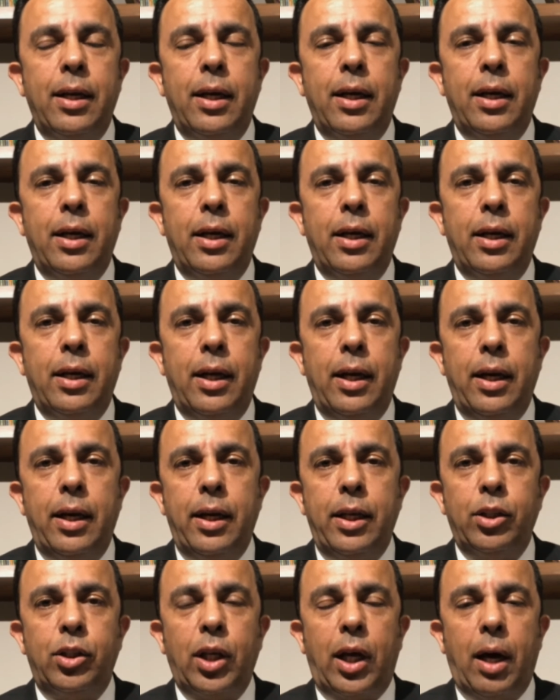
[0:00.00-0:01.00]
آه،
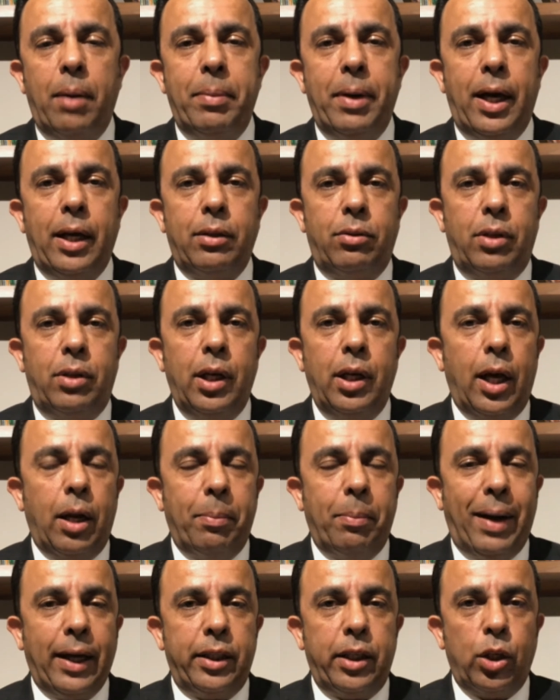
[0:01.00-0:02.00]
الانتخابات آه،
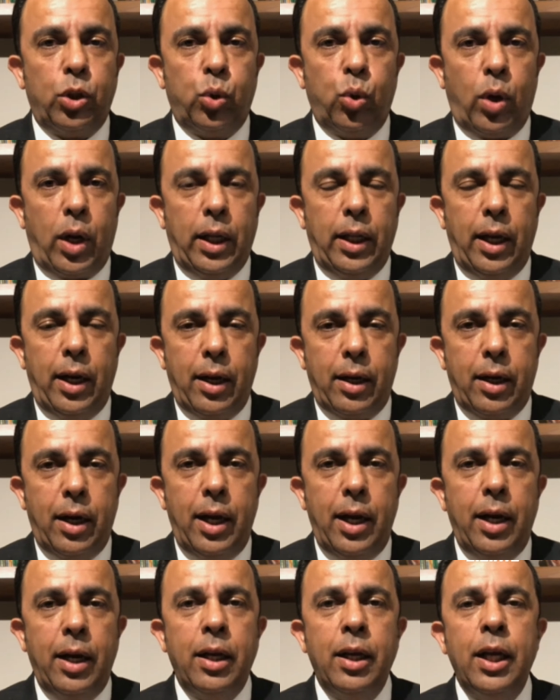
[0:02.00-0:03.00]
أربعة أشهر على
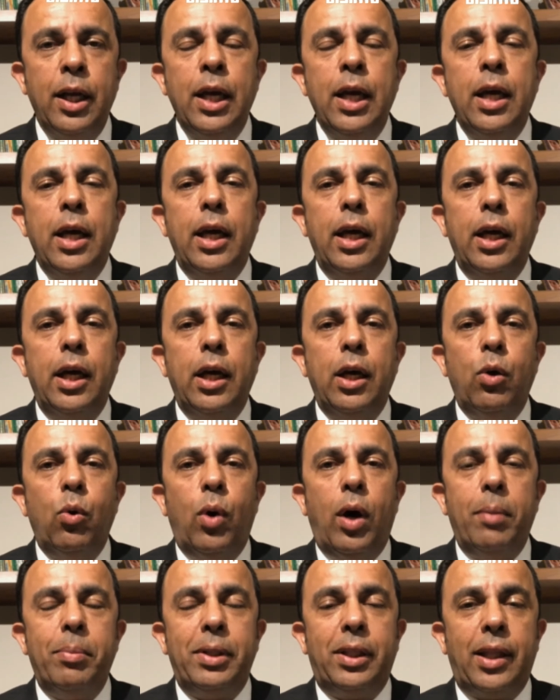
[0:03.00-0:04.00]
الأقل آه،
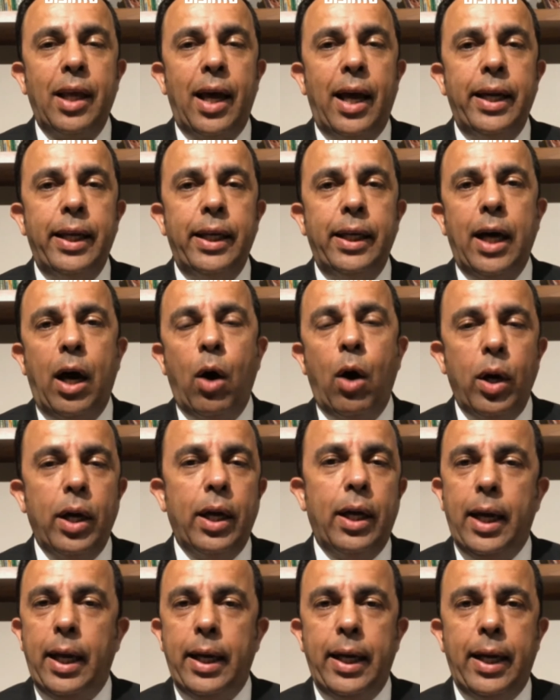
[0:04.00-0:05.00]
وبالتالي أو
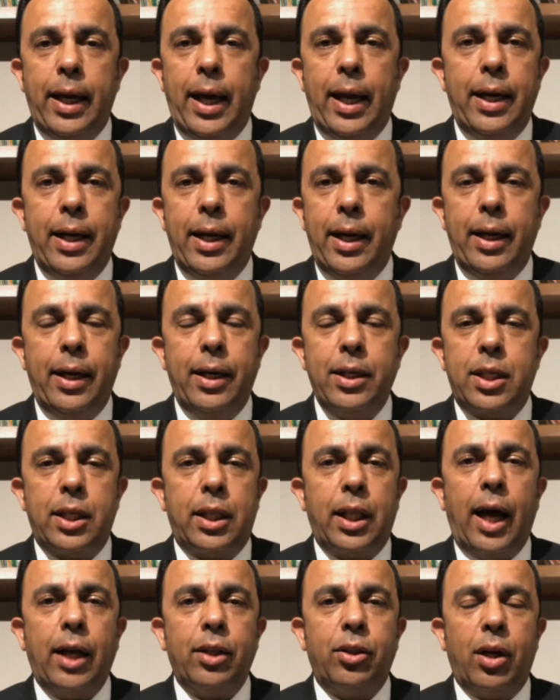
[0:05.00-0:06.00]

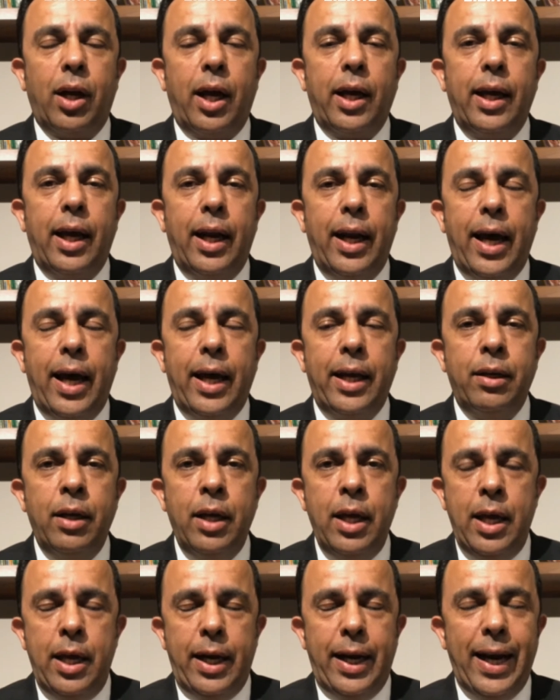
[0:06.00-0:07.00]
الاستطلاعات الرأي الآن
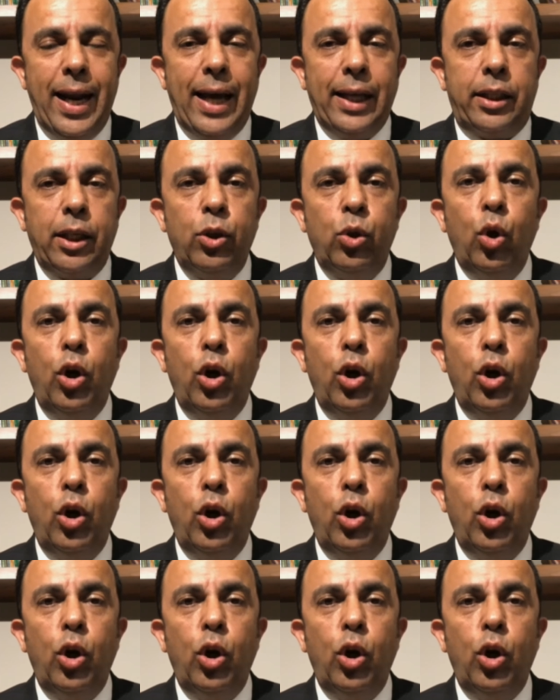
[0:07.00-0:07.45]
لا تدل